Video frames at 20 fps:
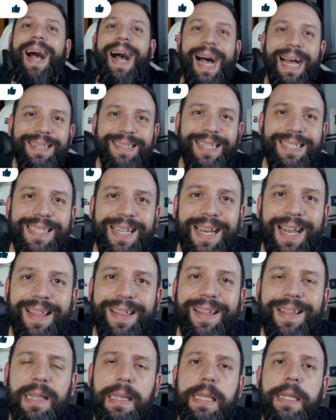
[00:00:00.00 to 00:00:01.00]
Antes de
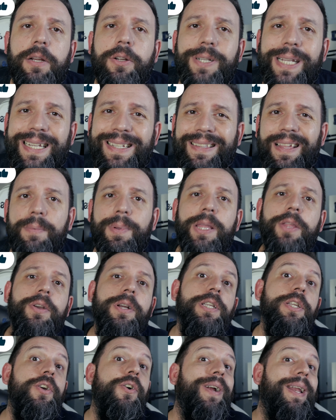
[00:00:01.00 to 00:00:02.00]
nada, deciros que este vídeo
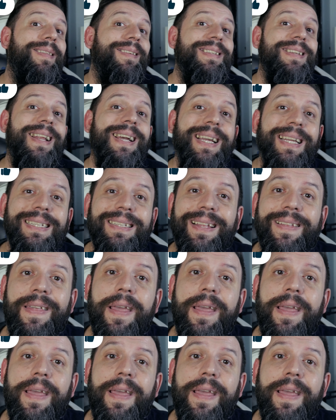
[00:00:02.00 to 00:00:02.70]
ha sido gracias a la gente